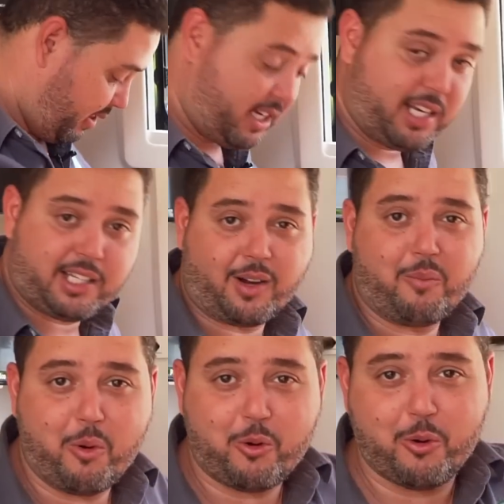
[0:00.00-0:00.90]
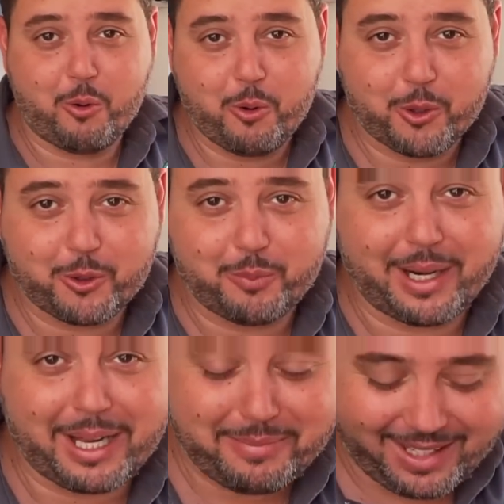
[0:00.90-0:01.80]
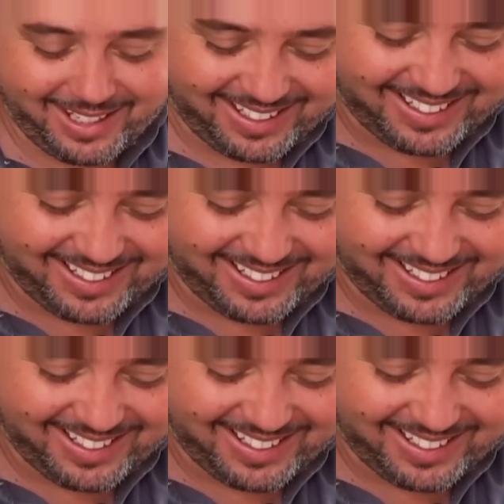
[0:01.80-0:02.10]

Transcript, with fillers: que ele está um pouco curto para mim,